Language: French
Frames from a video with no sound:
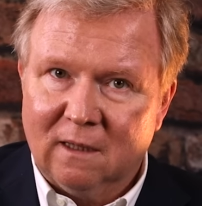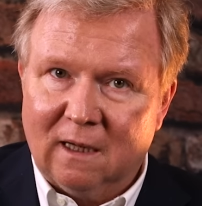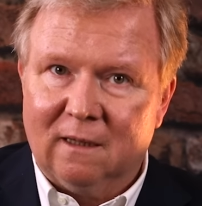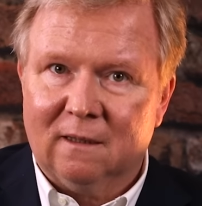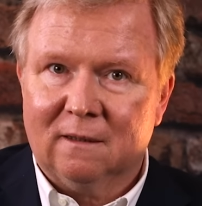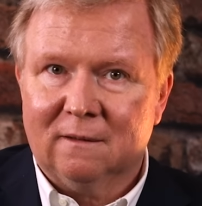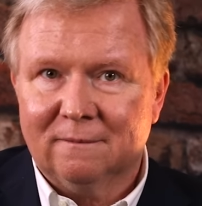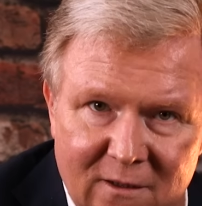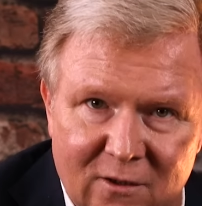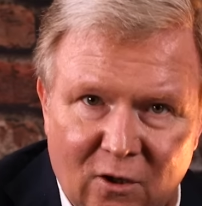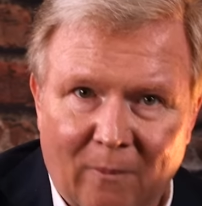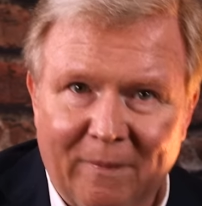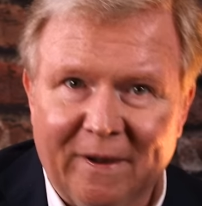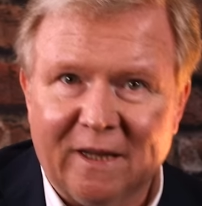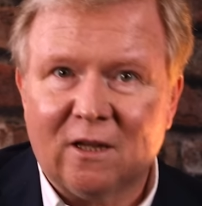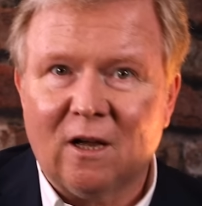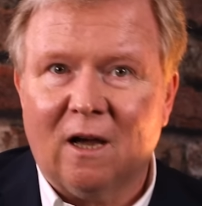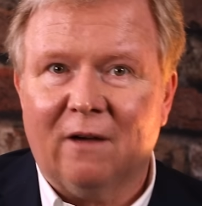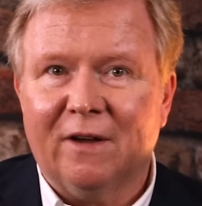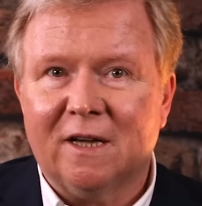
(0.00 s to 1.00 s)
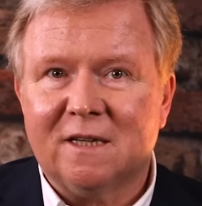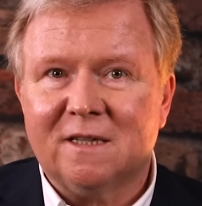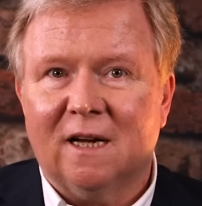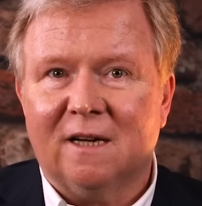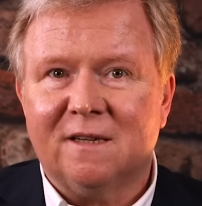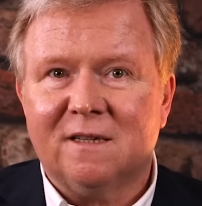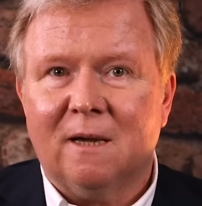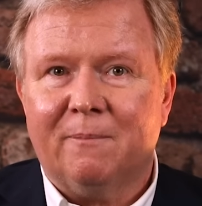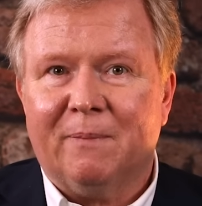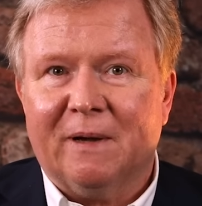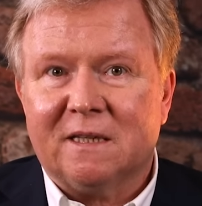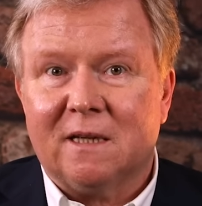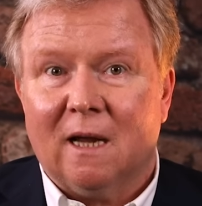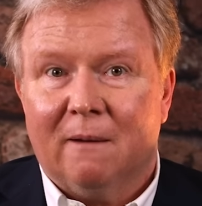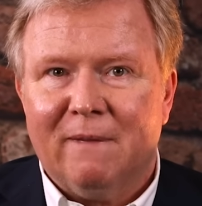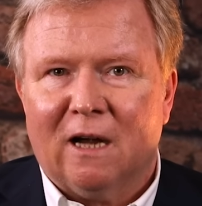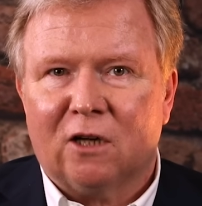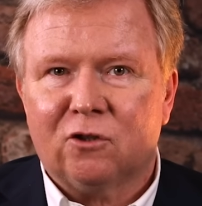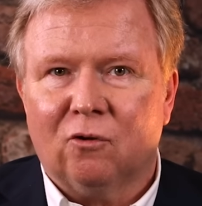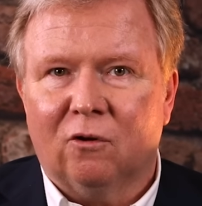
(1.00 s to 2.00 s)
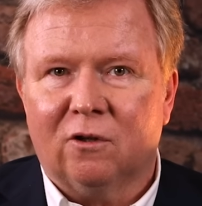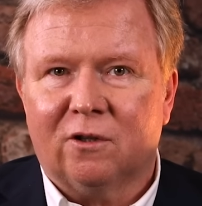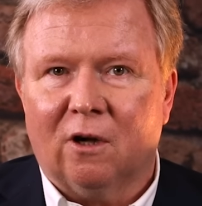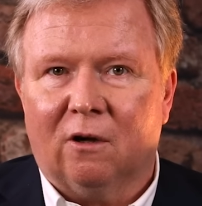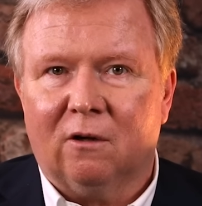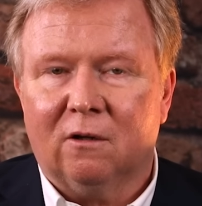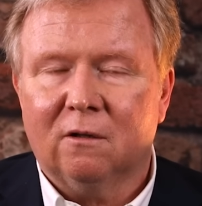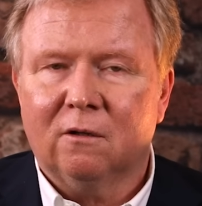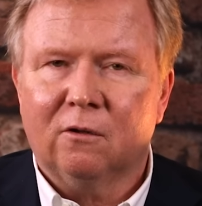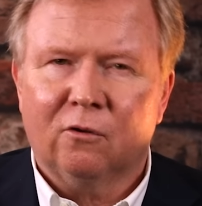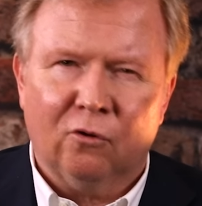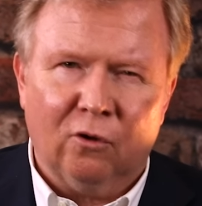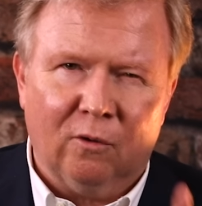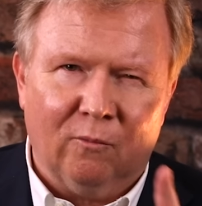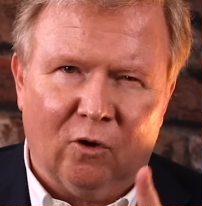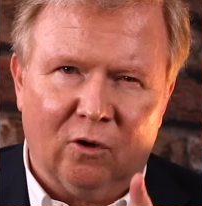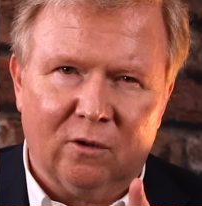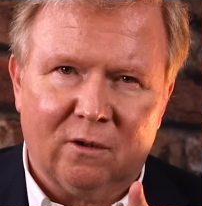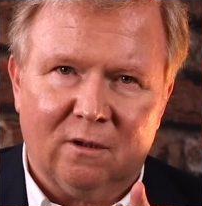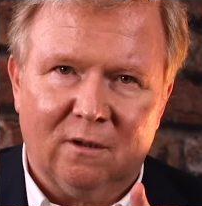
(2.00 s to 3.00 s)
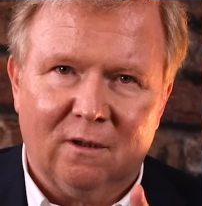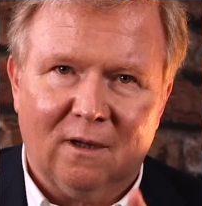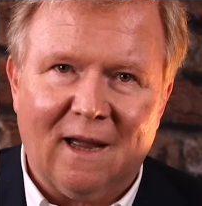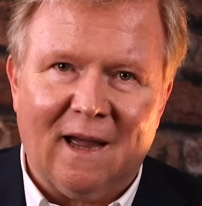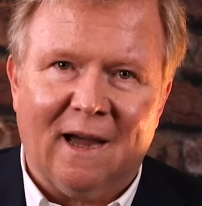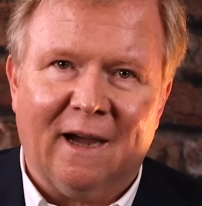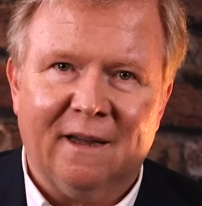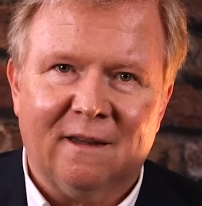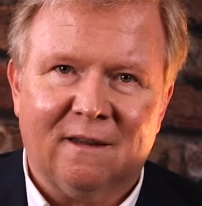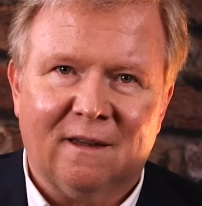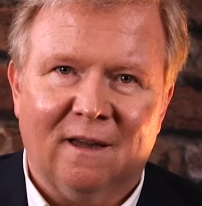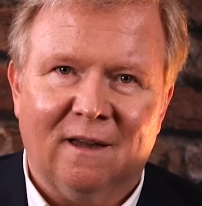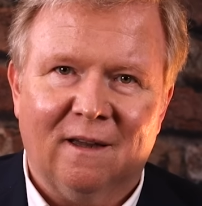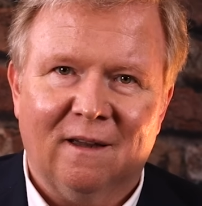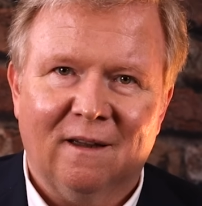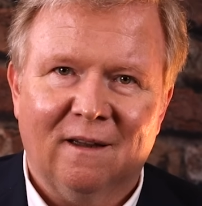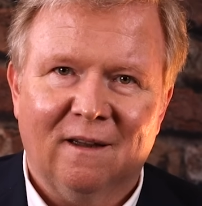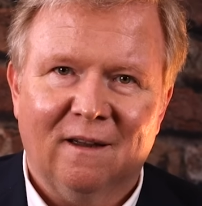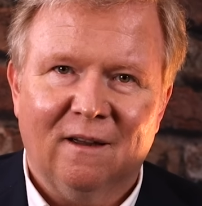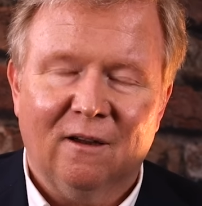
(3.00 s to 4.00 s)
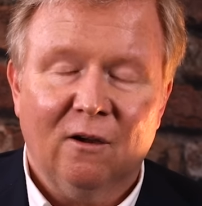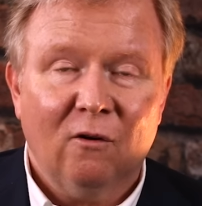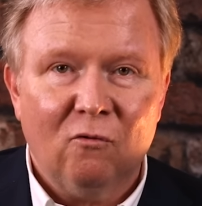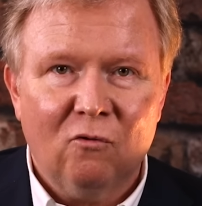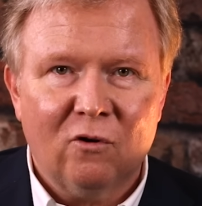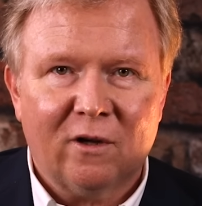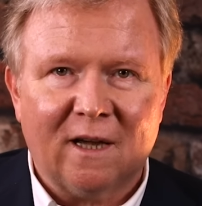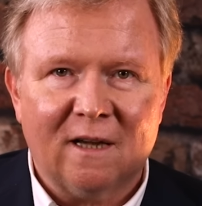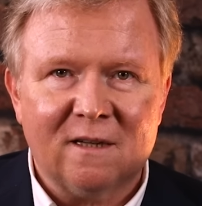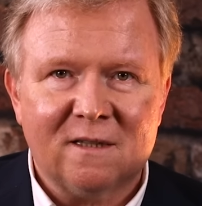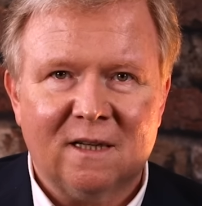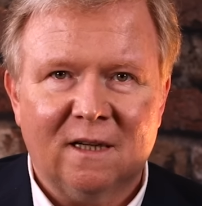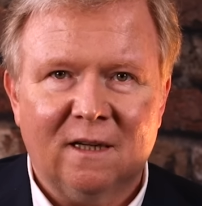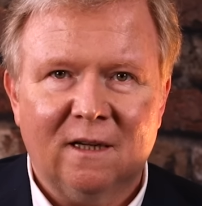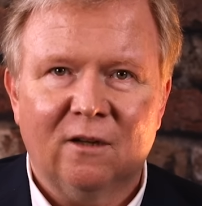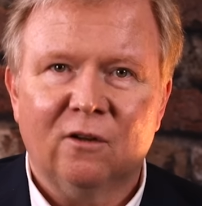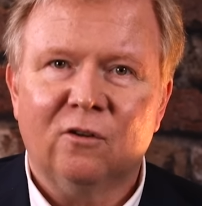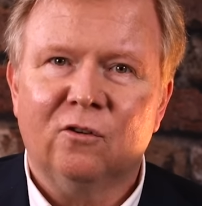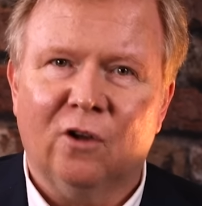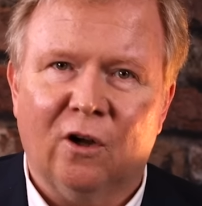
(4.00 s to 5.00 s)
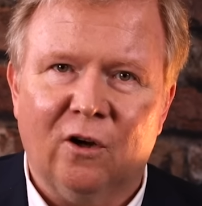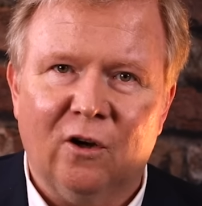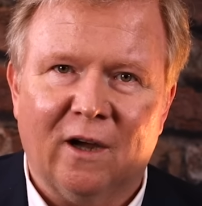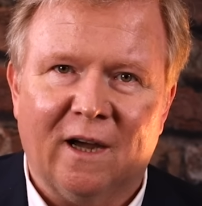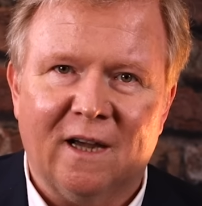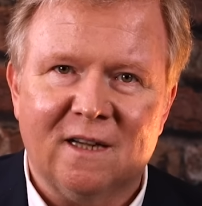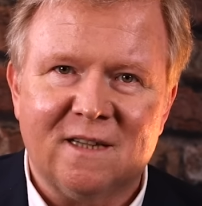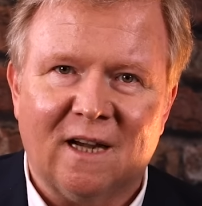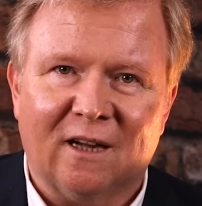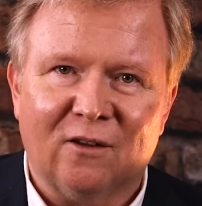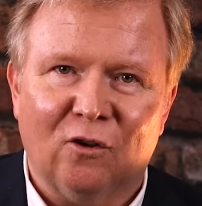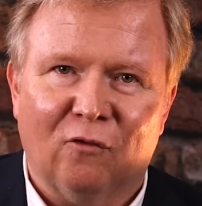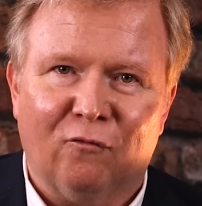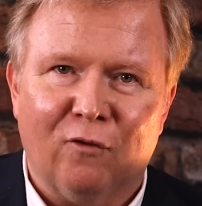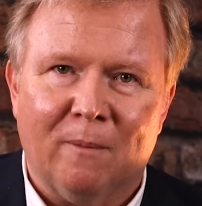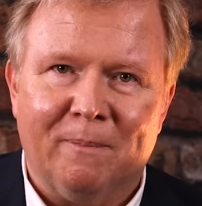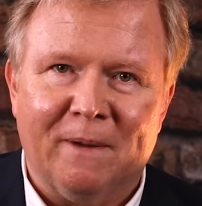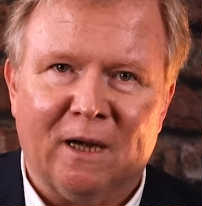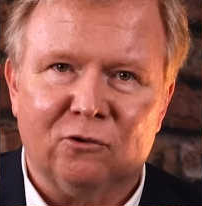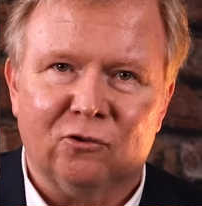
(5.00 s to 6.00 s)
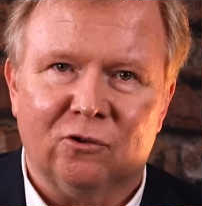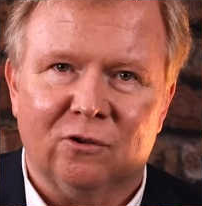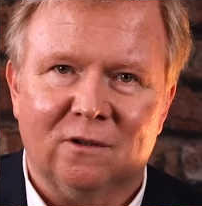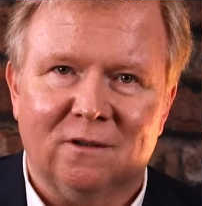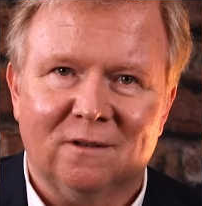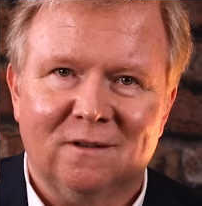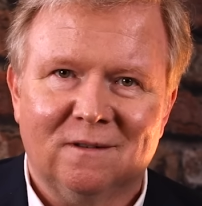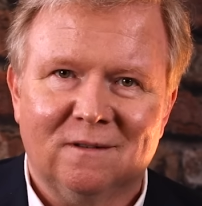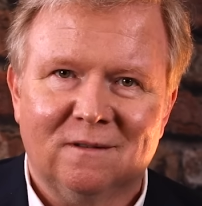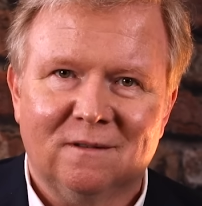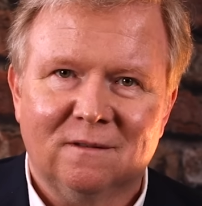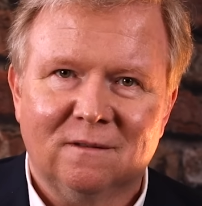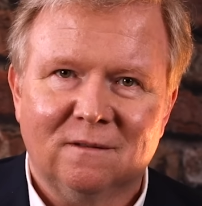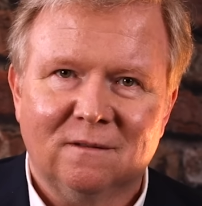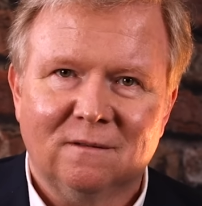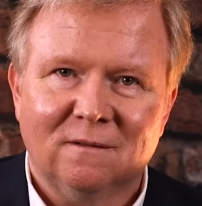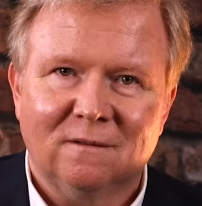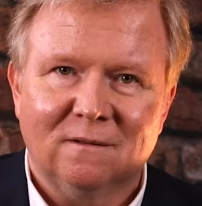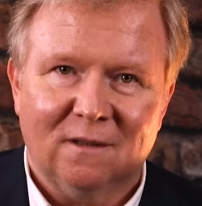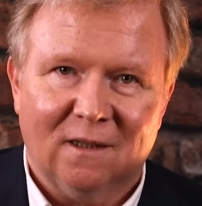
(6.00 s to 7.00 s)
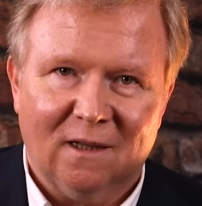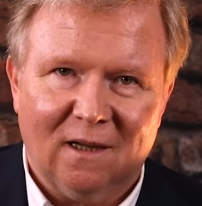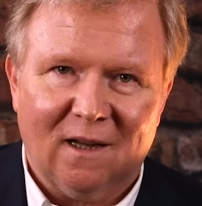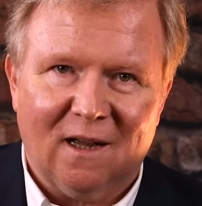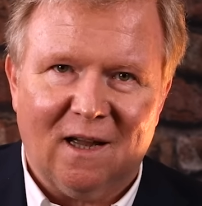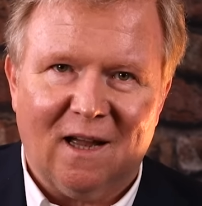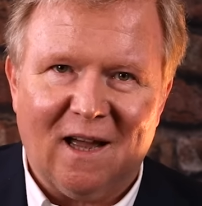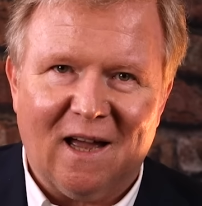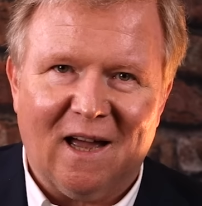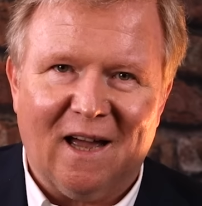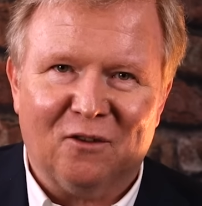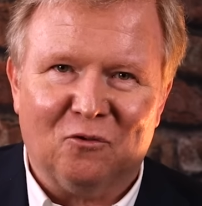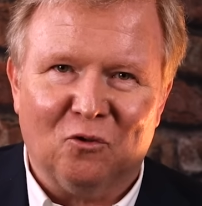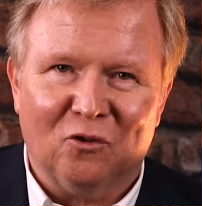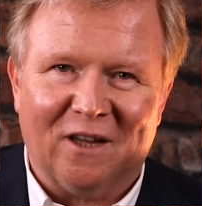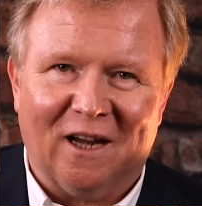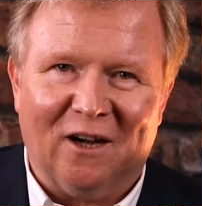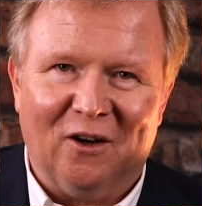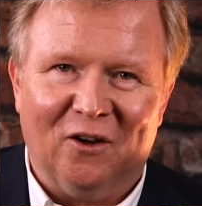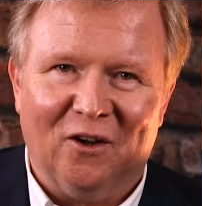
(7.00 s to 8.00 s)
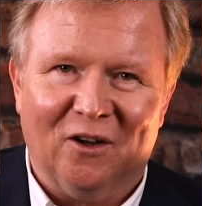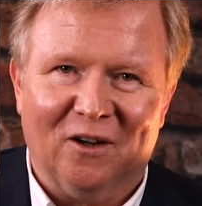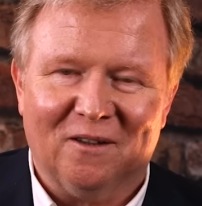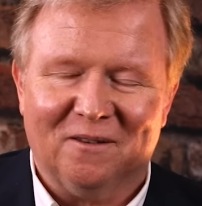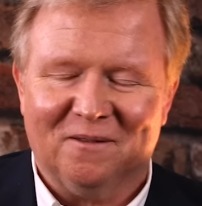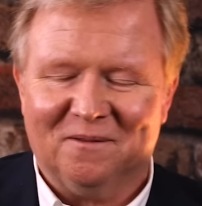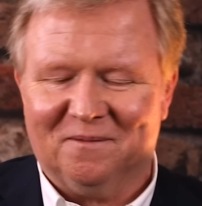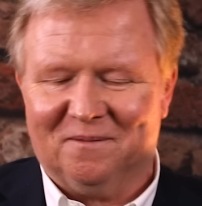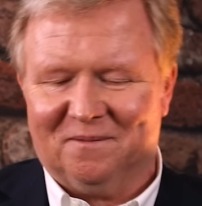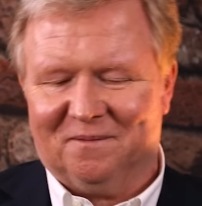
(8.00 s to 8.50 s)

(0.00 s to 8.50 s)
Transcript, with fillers: hein, c'est embêtant avec celle-ci parce qu'elle marche tout le temps, qu'une montre arrêtée ou cassée donne l'heure exacte deux fois par jour. À tout à l'heure.